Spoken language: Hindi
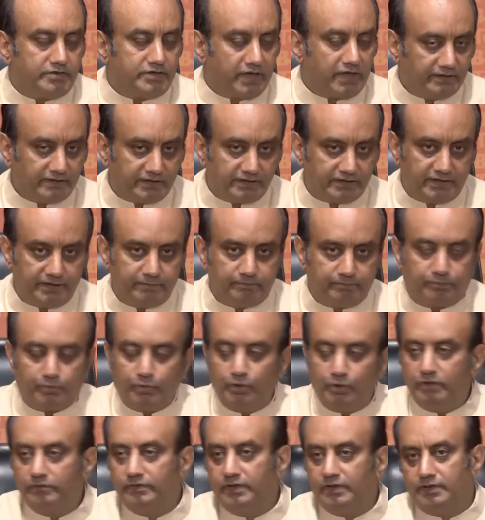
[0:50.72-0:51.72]
चंद दिन
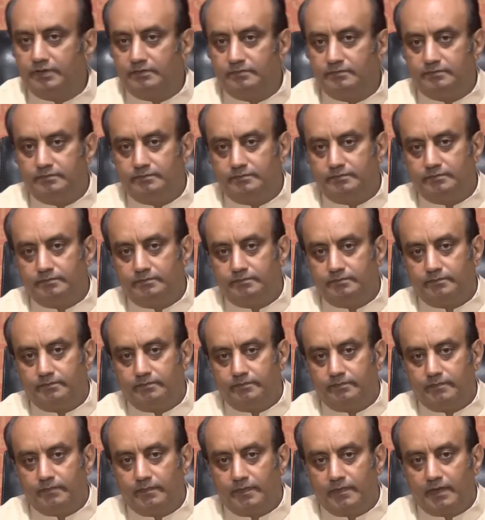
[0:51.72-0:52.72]
पूर्व
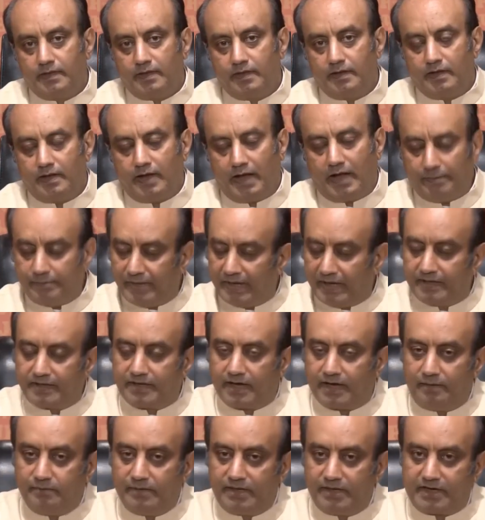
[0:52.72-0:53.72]

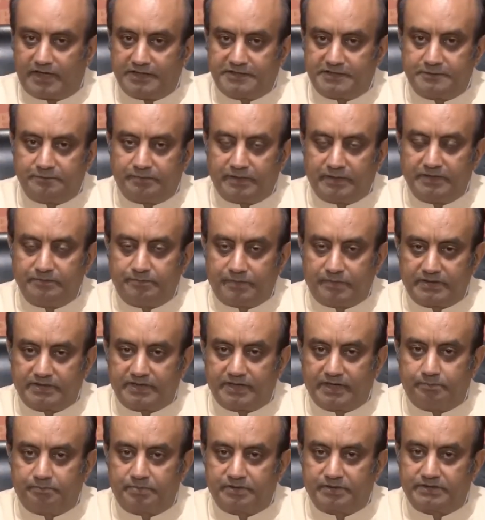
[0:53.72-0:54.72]
अमेरिका में राष्ट्रपति पद
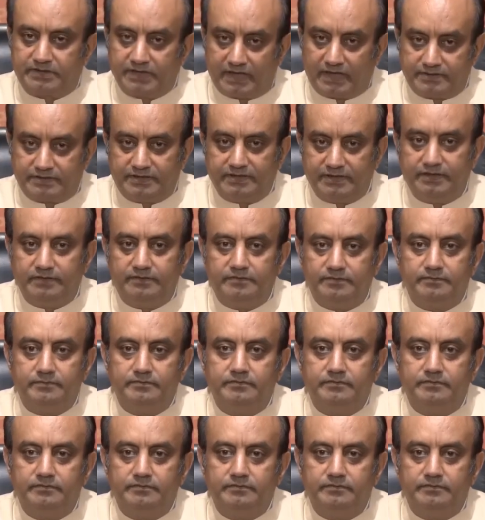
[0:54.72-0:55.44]
के प्रत्याशी